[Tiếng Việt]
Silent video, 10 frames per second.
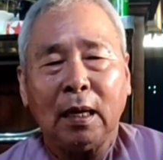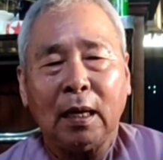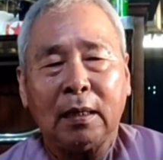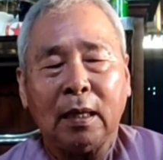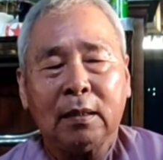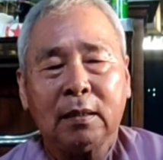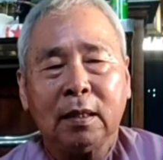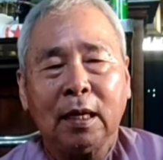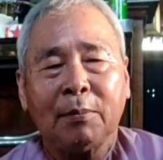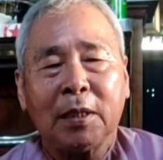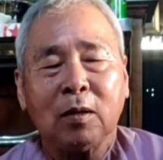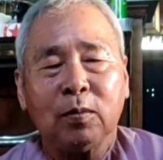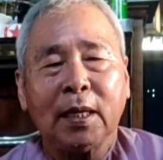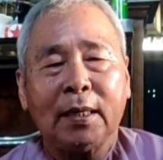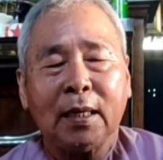à, những à, mà
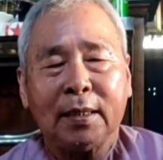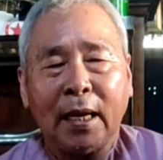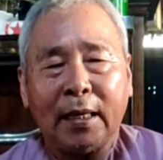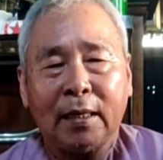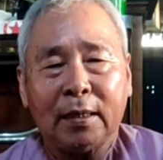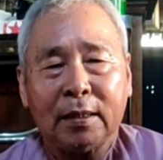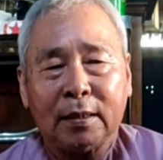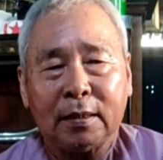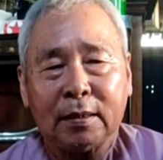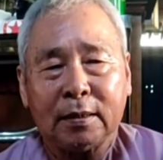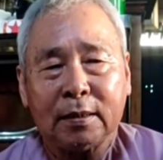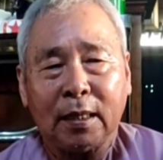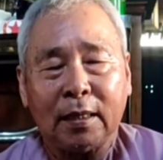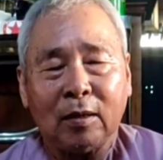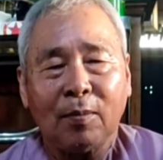chúng sanh như vậy đó
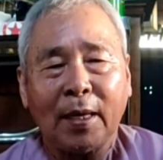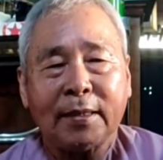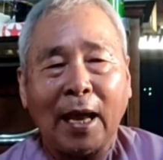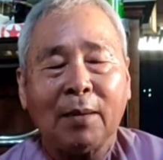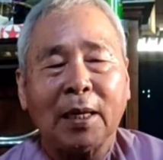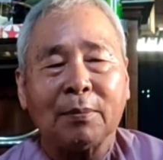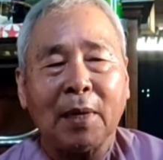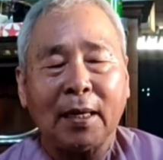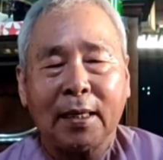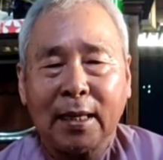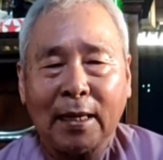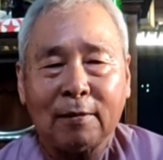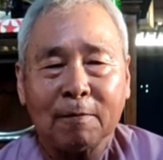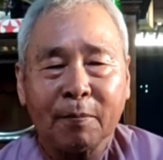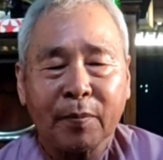thì nó phải trả bằng bằng cách nào
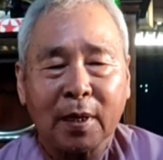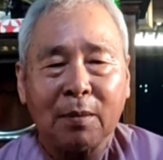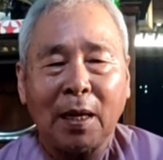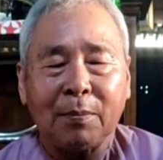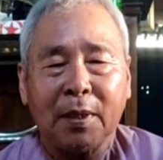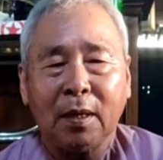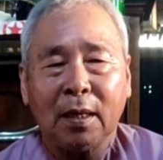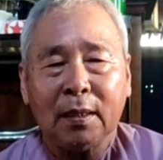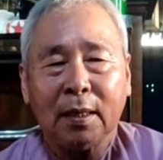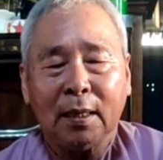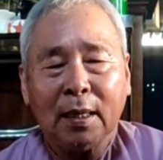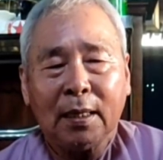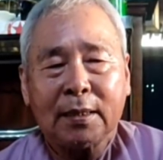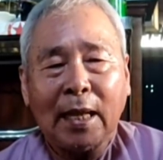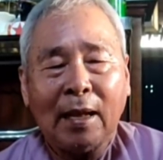đức phật mới nói
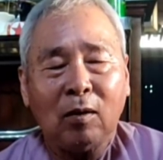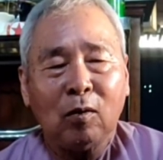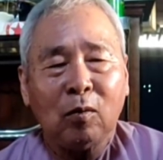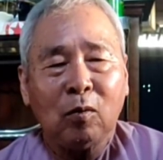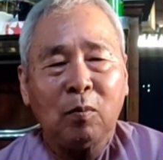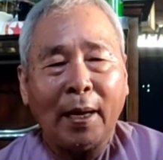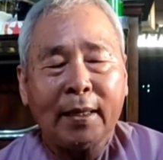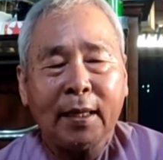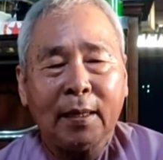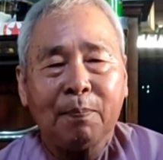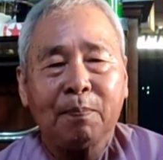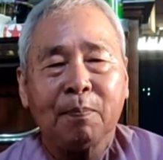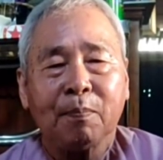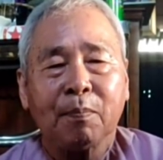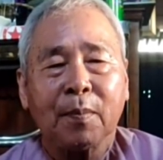sau bảy kiếp
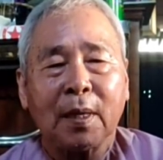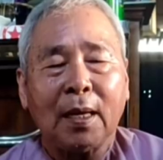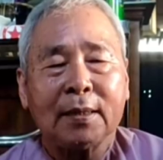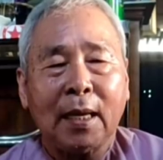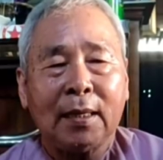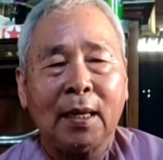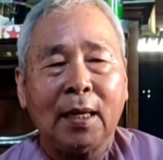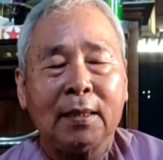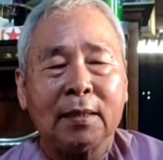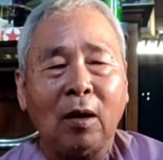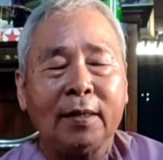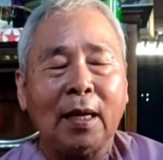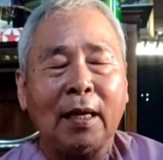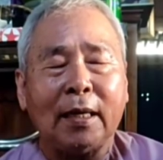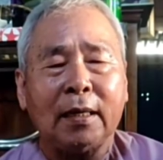à, sanh lên cõi
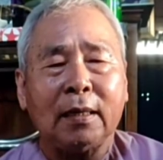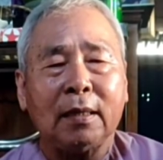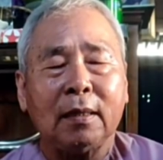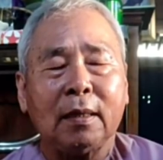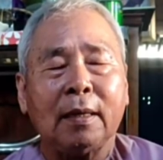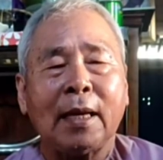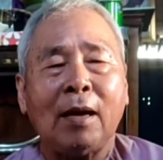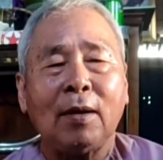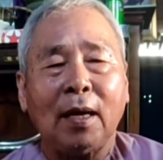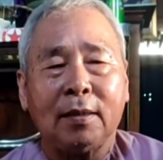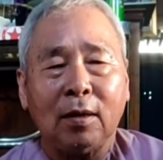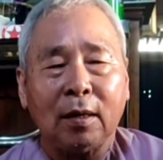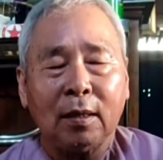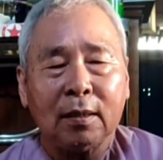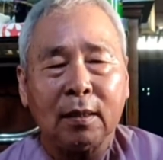trời thì à, đau lợi
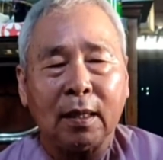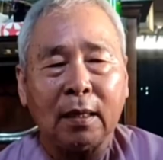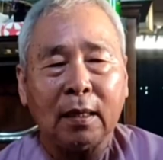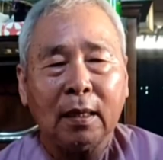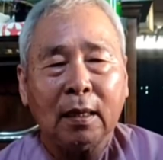rồi đó thì